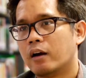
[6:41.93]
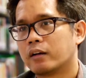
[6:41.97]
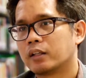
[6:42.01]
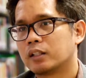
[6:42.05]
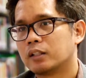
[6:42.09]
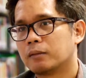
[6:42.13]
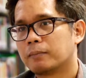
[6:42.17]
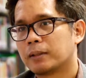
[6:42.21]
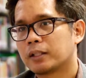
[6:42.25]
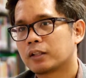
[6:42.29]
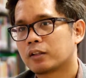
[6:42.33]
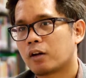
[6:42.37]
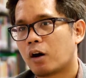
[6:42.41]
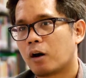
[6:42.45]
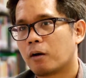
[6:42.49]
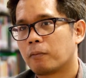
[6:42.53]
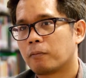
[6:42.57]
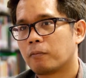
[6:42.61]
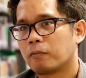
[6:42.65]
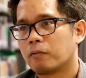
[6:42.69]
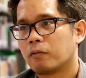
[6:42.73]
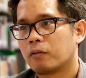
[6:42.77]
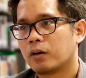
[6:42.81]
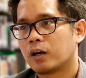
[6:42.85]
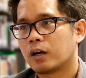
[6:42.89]
หรือมันตอบ
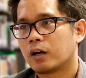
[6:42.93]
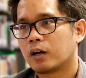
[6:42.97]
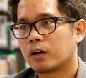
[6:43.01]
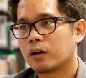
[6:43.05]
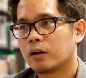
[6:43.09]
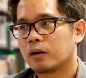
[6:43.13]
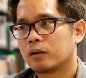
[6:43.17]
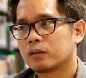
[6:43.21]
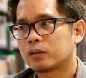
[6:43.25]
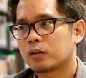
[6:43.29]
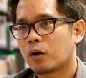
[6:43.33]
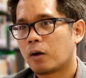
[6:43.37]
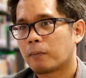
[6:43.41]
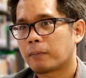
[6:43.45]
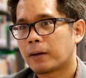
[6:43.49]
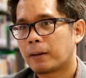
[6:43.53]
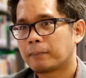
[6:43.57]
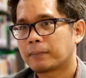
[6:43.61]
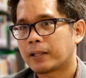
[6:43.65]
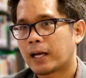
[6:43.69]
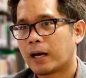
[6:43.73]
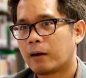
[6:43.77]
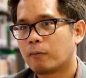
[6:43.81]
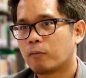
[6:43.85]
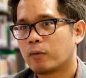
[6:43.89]
อตอบ
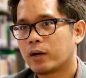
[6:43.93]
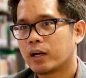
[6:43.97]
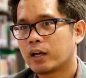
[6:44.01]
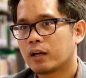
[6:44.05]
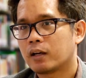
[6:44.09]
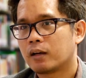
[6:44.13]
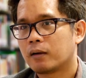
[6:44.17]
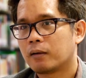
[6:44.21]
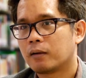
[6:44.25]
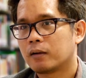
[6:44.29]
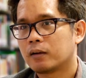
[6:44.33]
คำถามว่า